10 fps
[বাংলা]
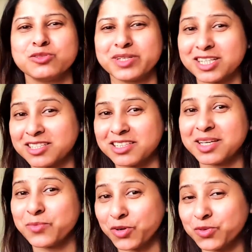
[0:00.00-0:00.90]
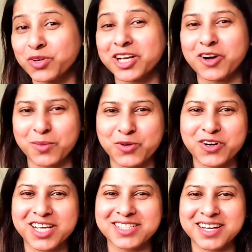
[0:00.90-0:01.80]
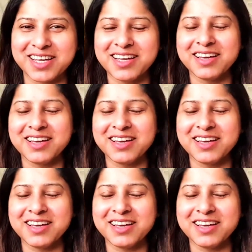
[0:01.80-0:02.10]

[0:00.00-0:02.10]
তোমাদের সাথে মন খুলে গল্প করা যায়